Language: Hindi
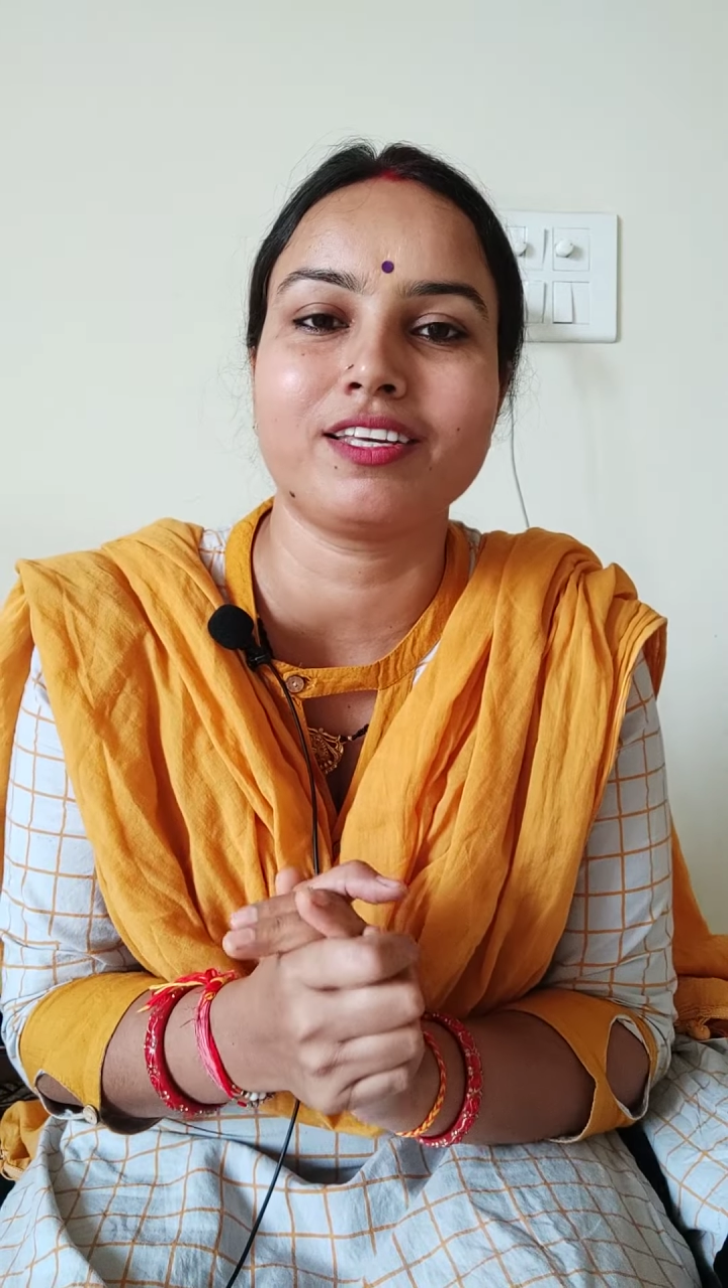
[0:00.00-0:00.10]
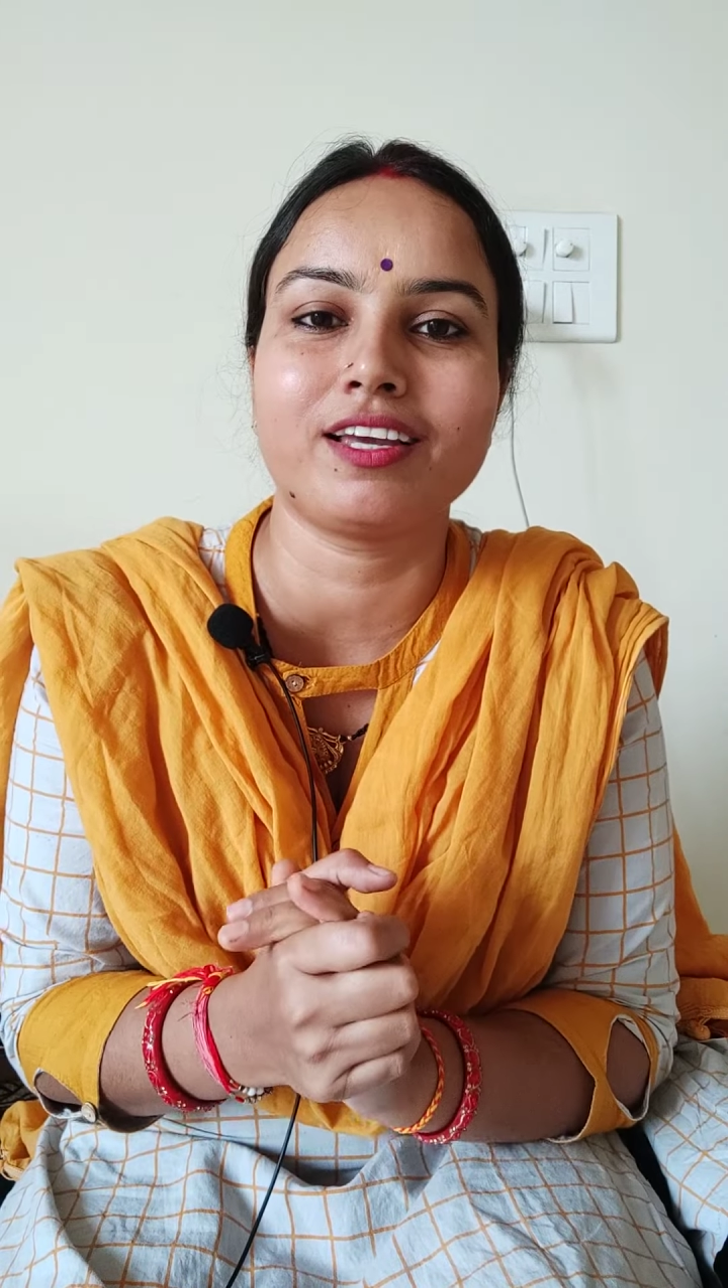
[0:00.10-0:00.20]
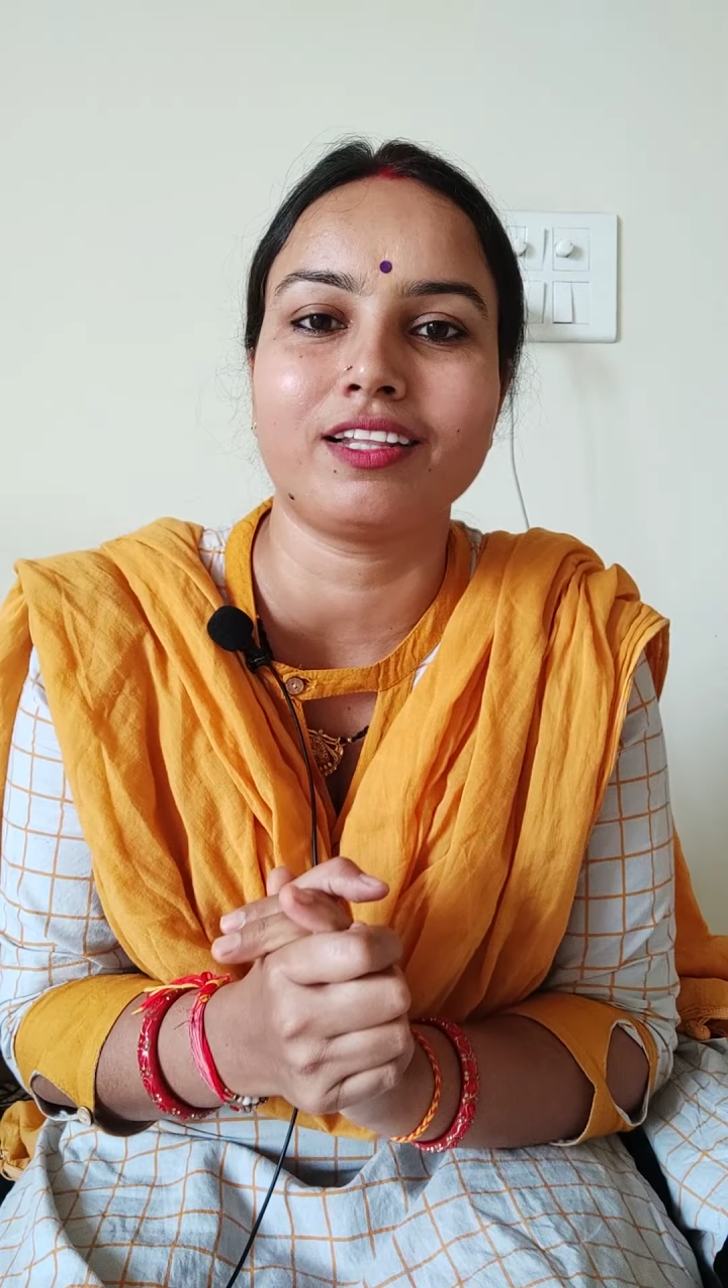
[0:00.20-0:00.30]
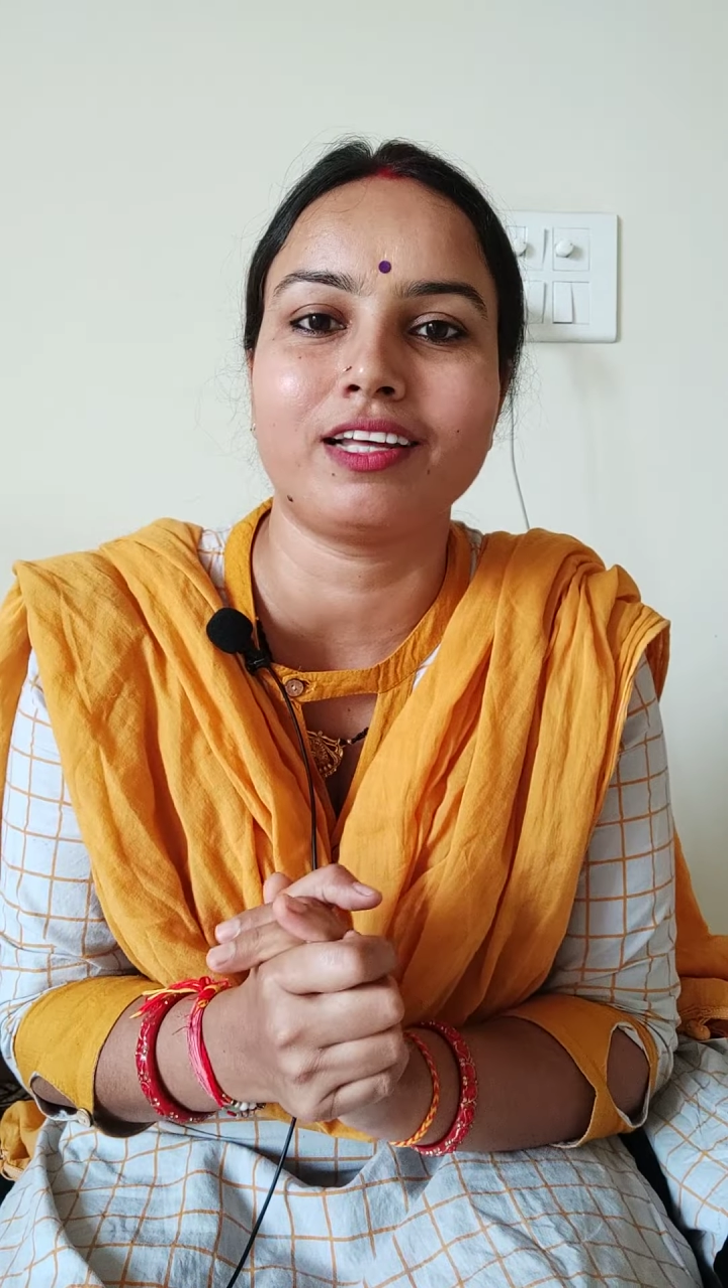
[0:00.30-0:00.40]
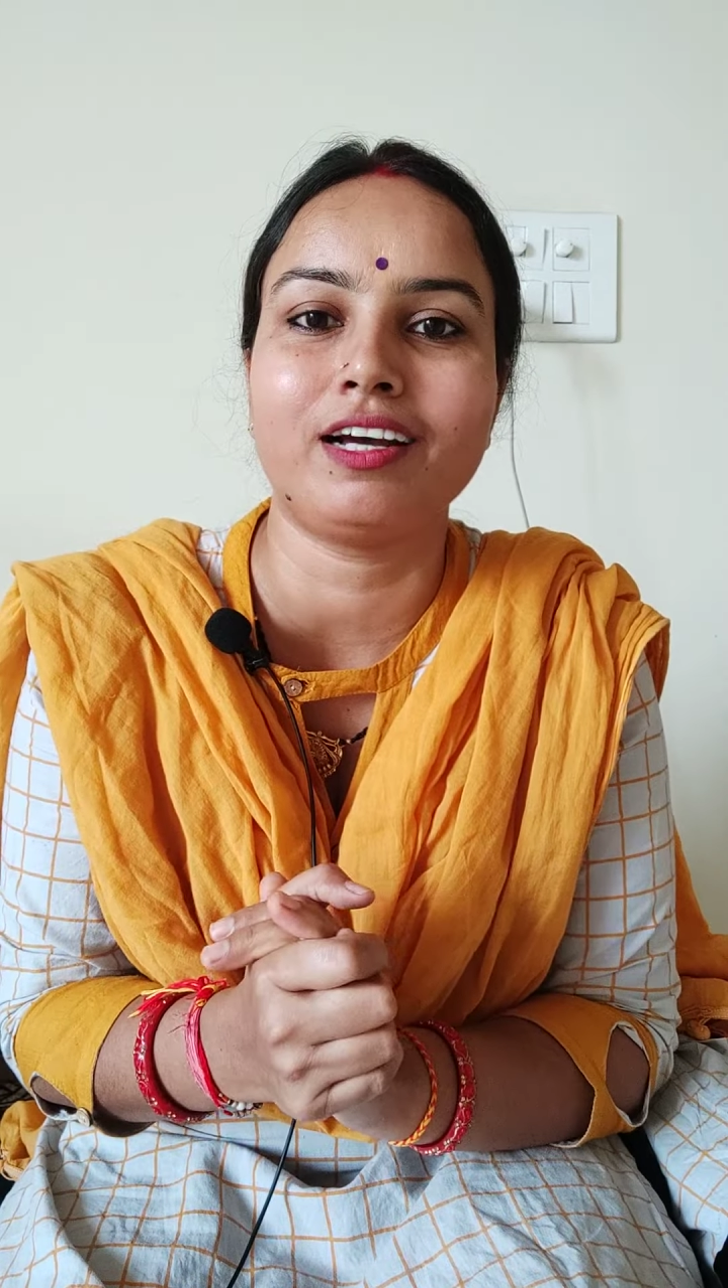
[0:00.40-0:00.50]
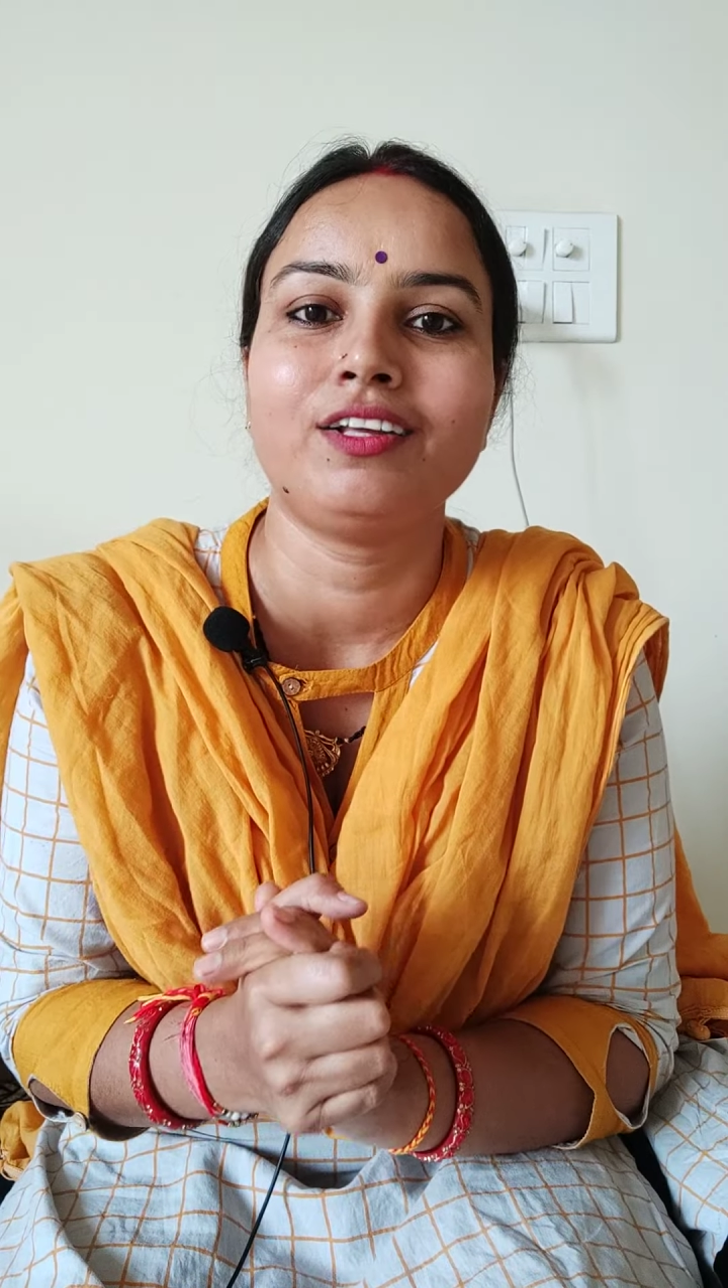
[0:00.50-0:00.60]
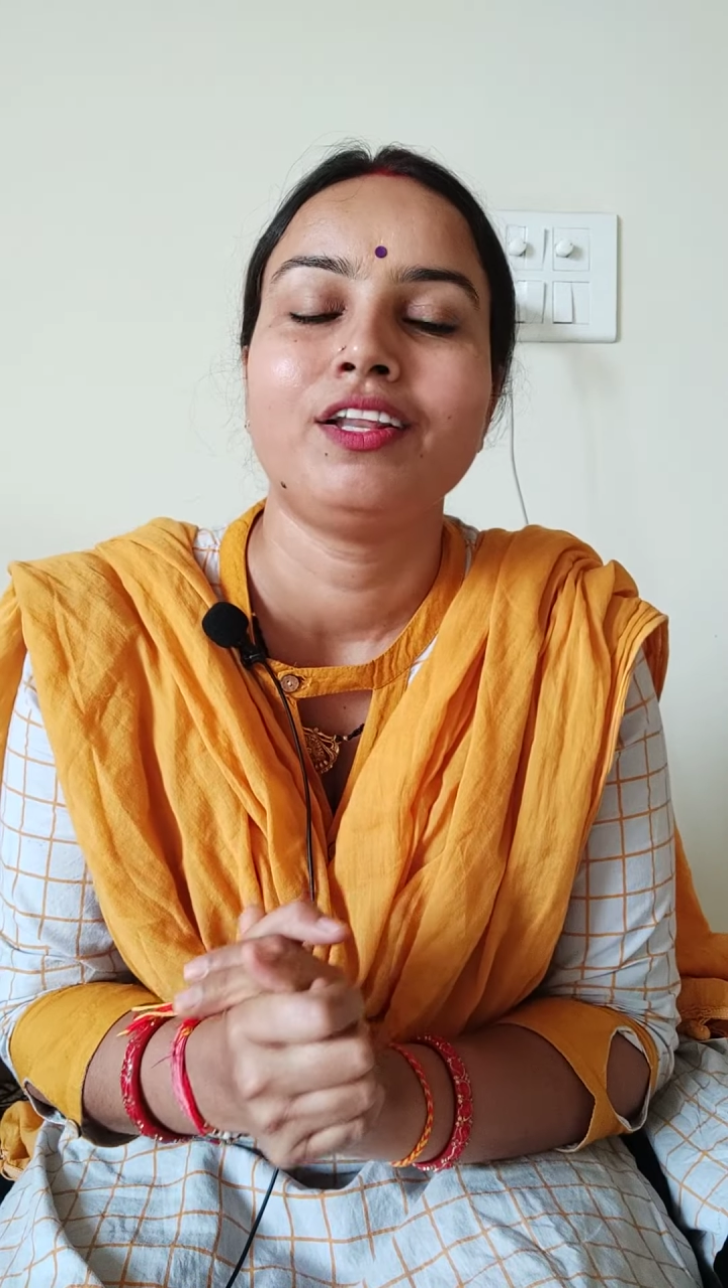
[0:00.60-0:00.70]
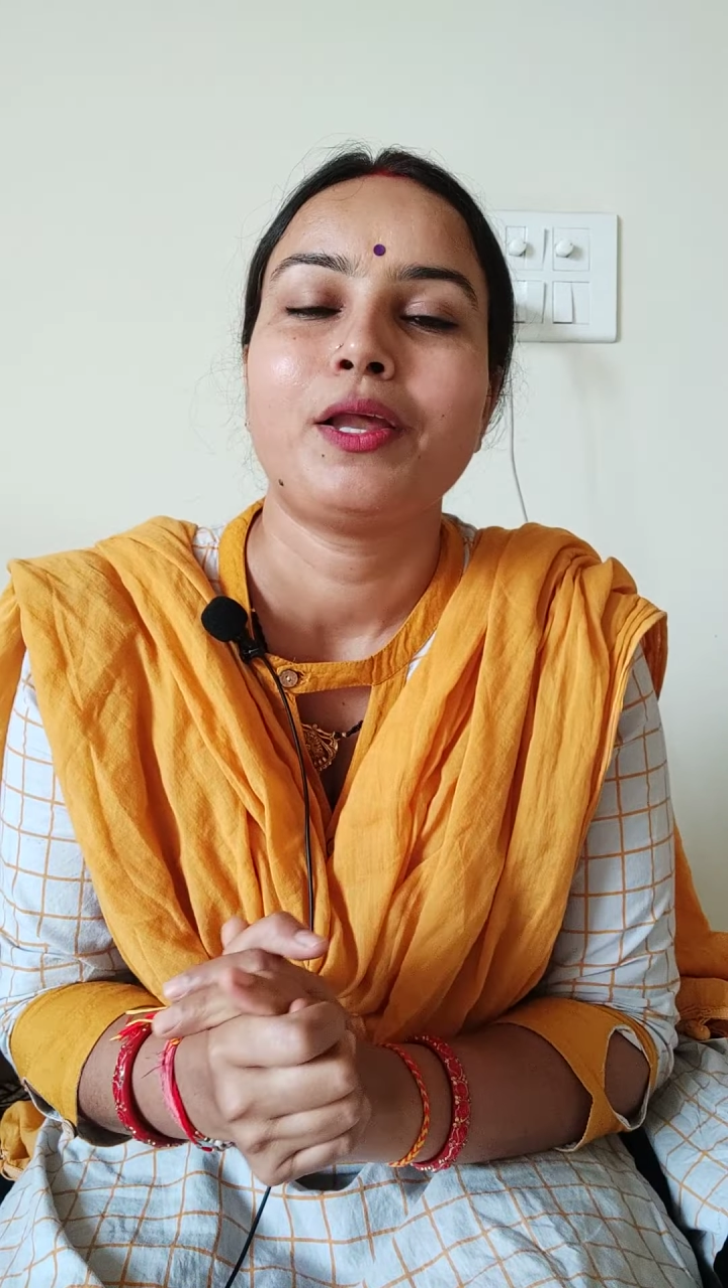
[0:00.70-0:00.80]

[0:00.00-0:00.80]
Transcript: किया था